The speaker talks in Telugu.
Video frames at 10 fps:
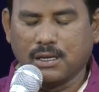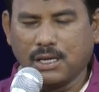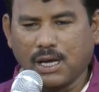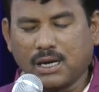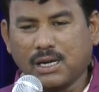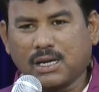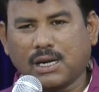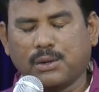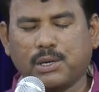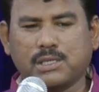నీ అన్నకు
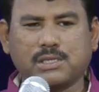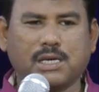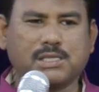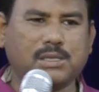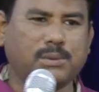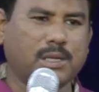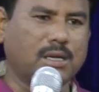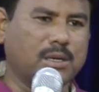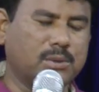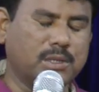రావాల్సిన
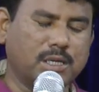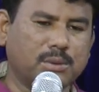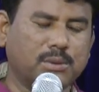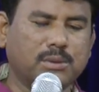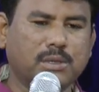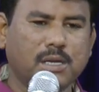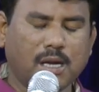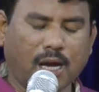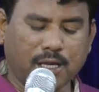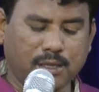ఆశీర్వాదాలు నేను
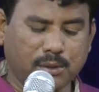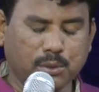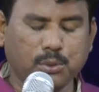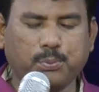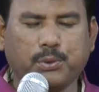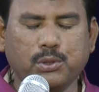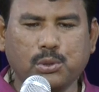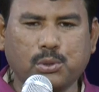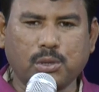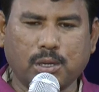ఐదోటి నువ్వు
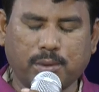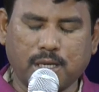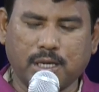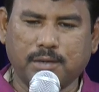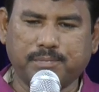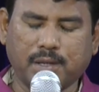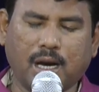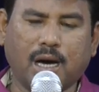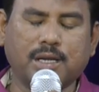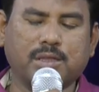పొందుకుందామని
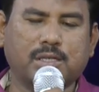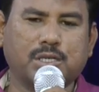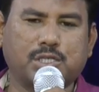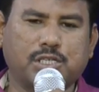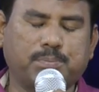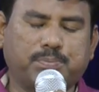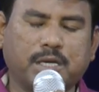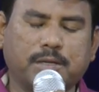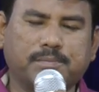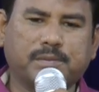ఆ రీతిగా
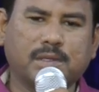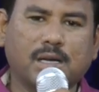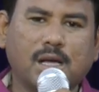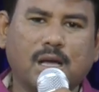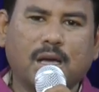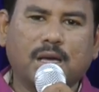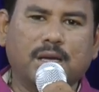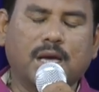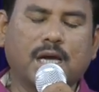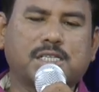చెప్పి
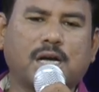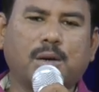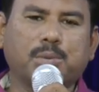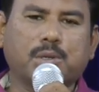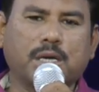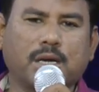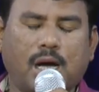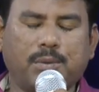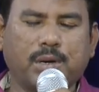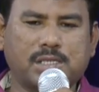ఏషావుకి
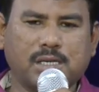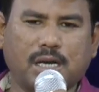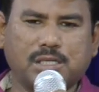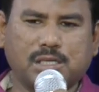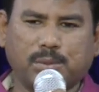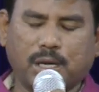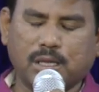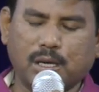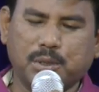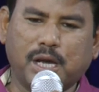రావాల్సిన
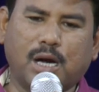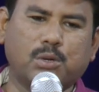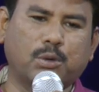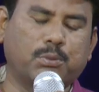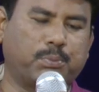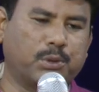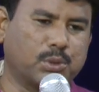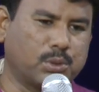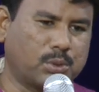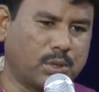ఆశీర్వాదాలు యాకోబు
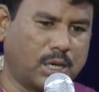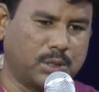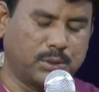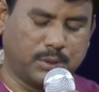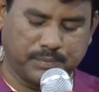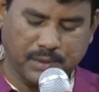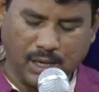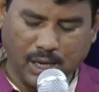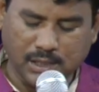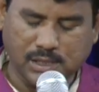పొందుకున్నాడు
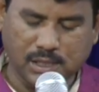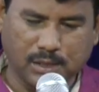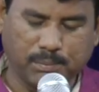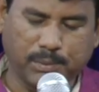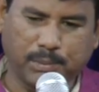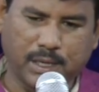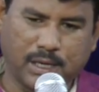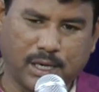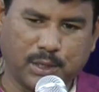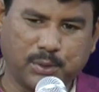
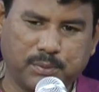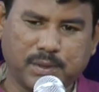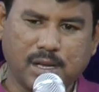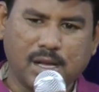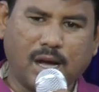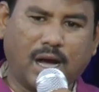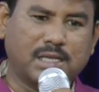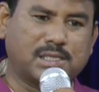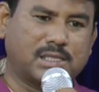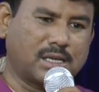ఆశీర్వదింపబడ్డాడు
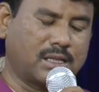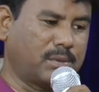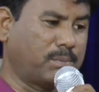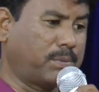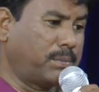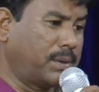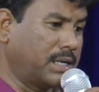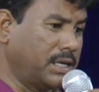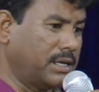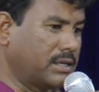
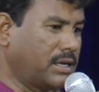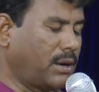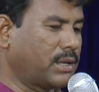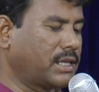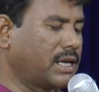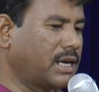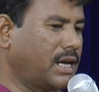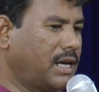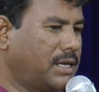ఆశీర్వదింపబడి ఎవరి దగ్గర